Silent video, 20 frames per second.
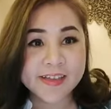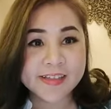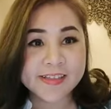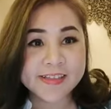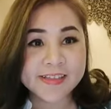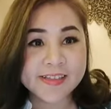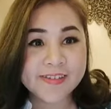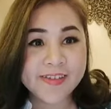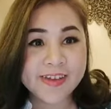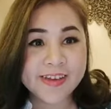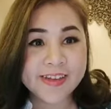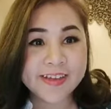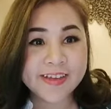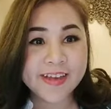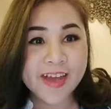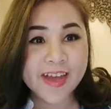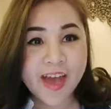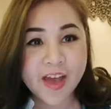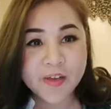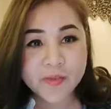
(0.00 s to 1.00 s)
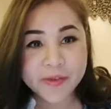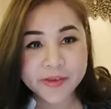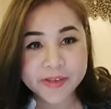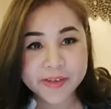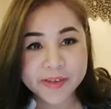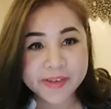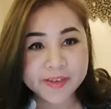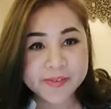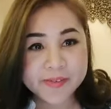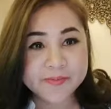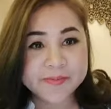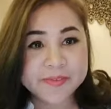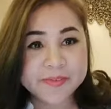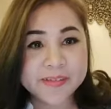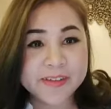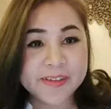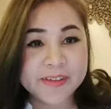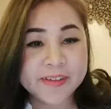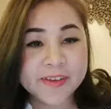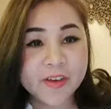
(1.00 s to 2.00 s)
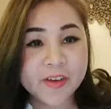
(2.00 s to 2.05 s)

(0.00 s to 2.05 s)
สวัสดีค่ะ วันนี้ เดี๋ยว